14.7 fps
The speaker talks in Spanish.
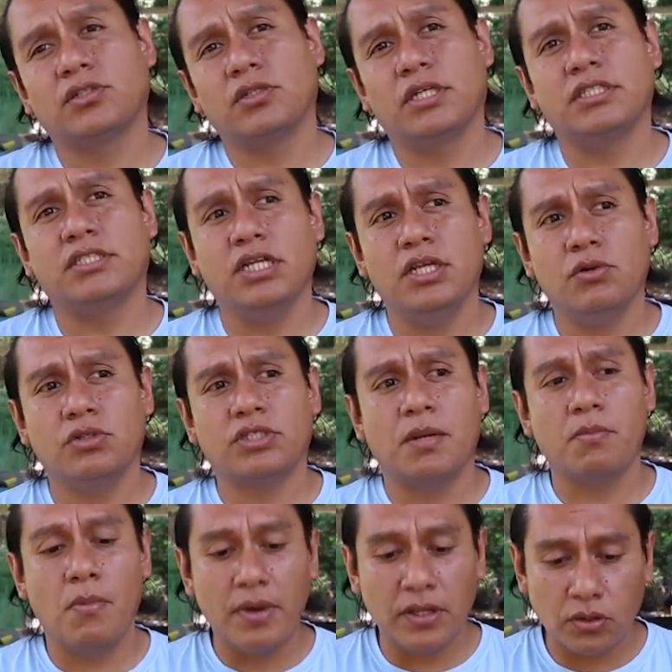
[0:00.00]
estos, residuos,
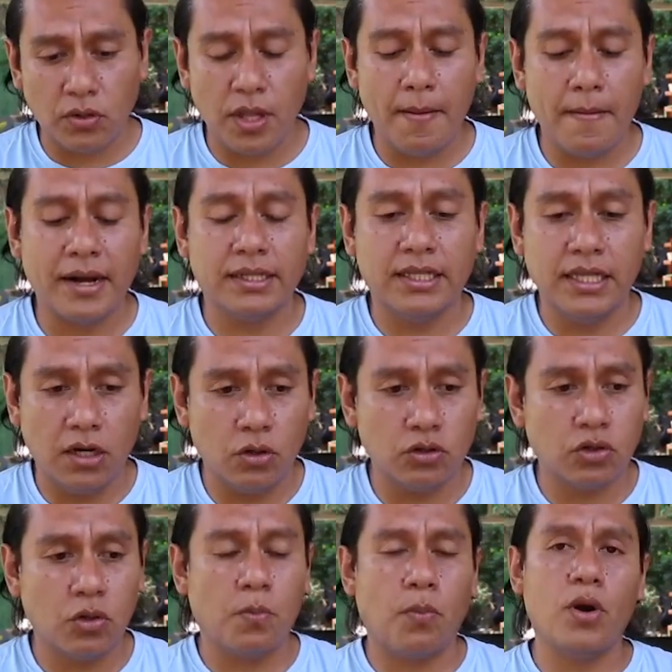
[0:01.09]
al momento de
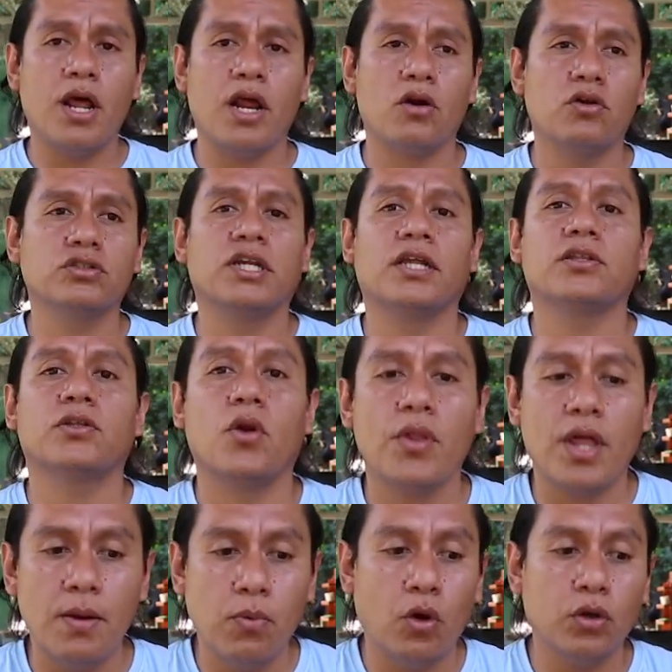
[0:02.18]
vertirlos o ponerlos dentro
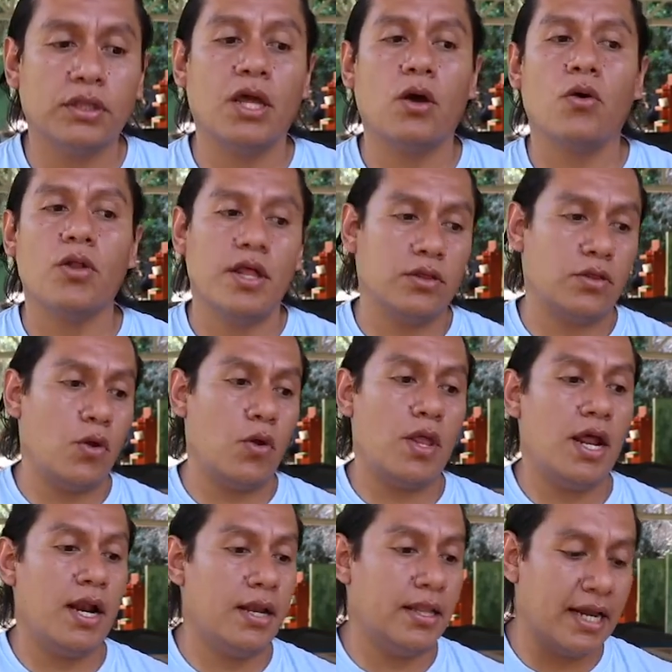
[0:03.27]
del bote o dentro
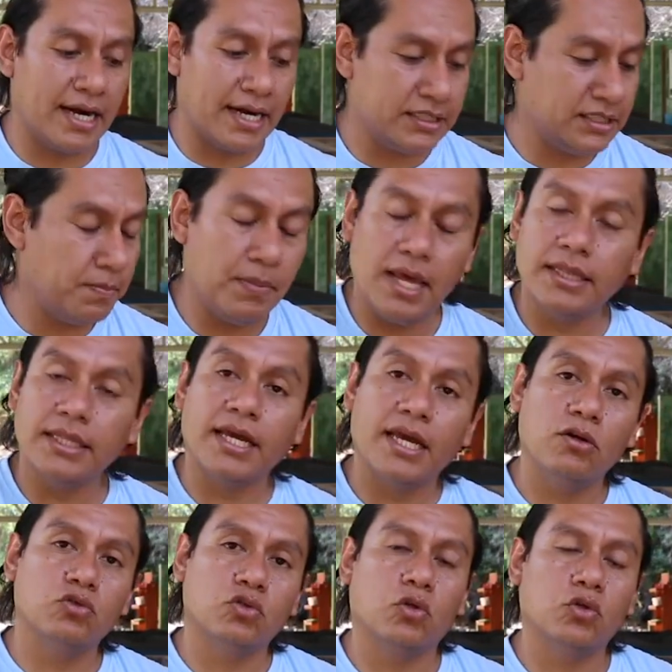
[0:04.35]
del, recipiente
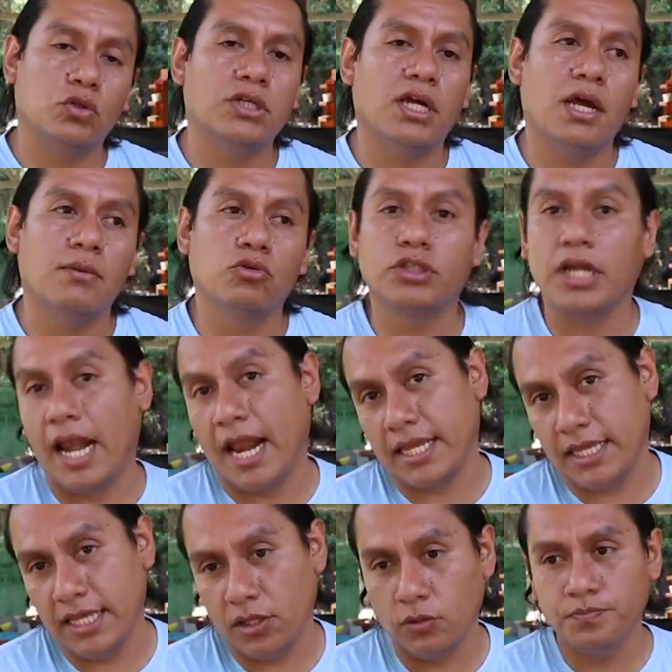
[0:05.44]
que nosotros hayamos
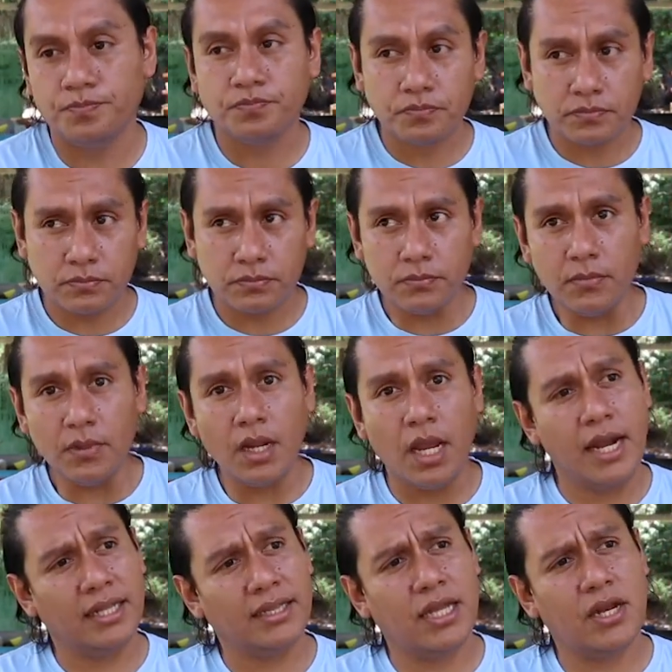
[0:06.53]
elegido,
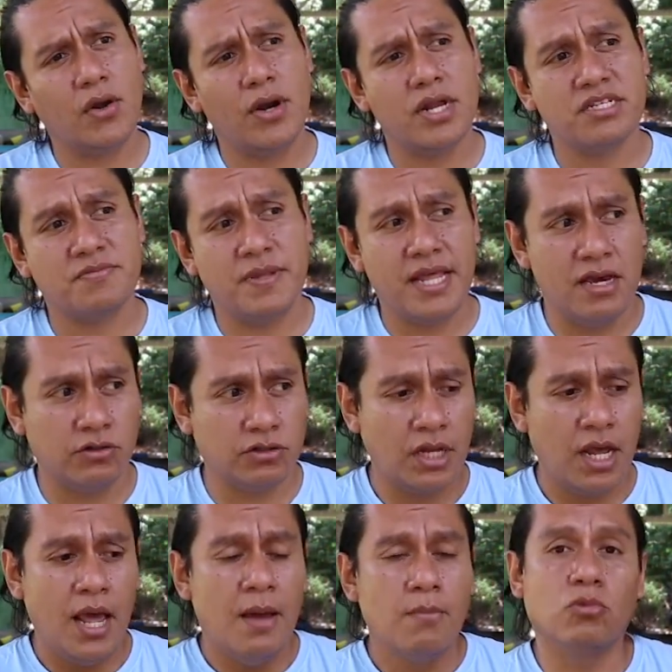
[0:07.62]
en anteriores videos
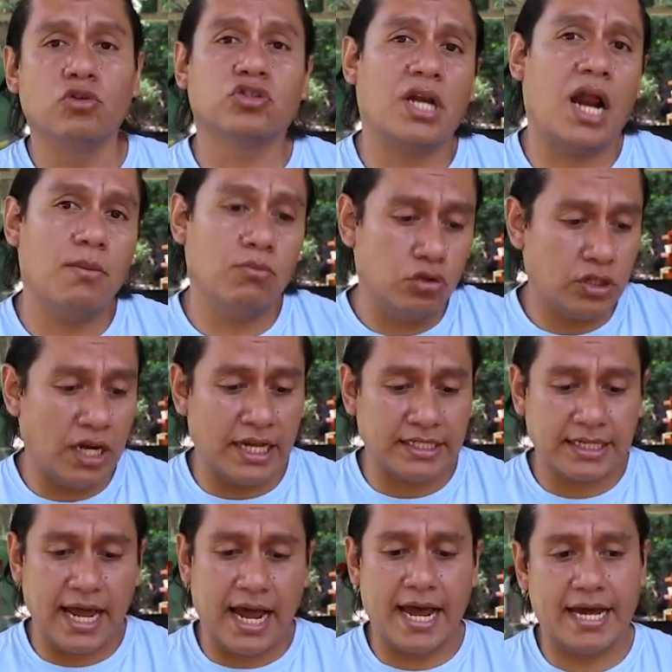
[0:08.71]
mostramos
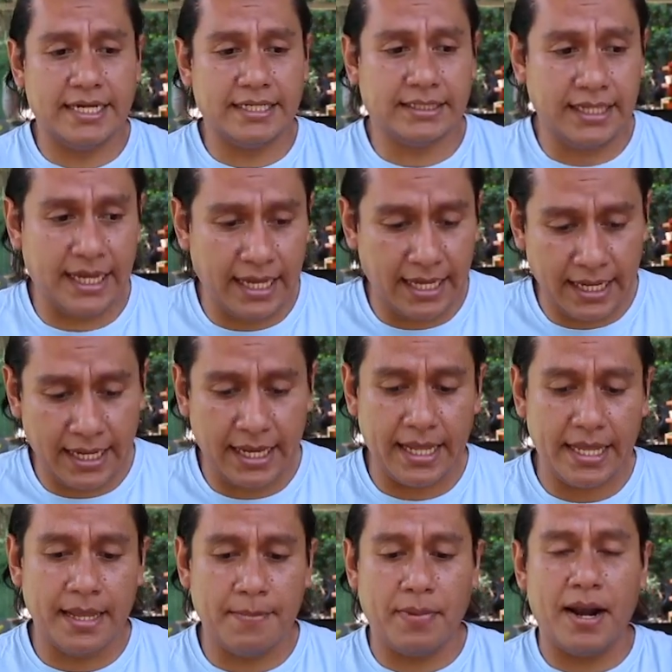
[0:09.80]
las cajas
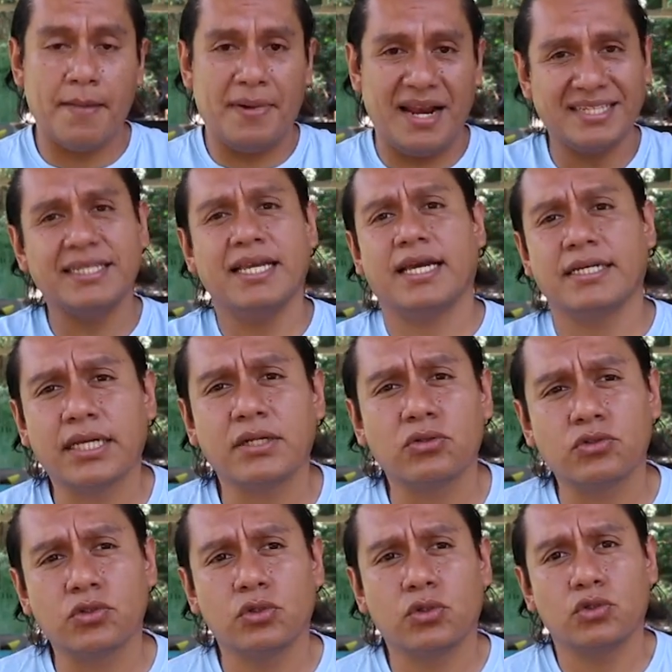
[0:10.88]
eh, de plásticas que
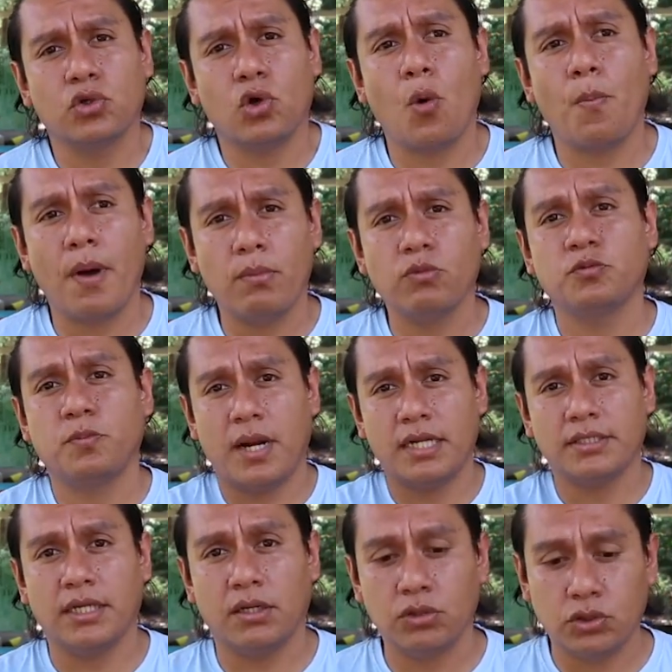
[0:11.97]
nosotros ocupamos para
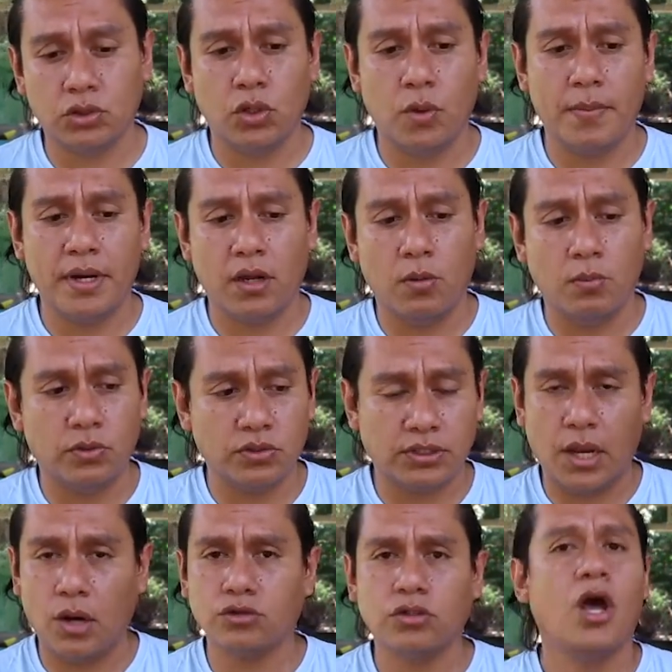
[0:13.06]
hacer nuestros
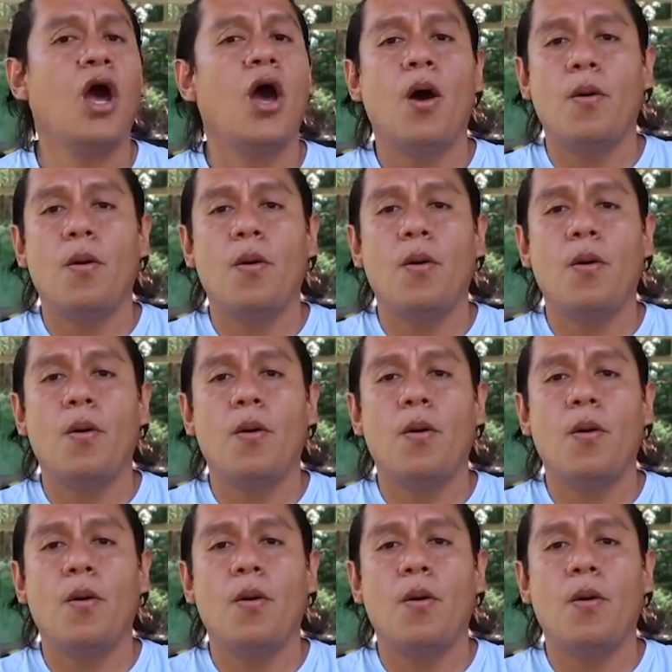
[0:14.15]
lombricomposteros.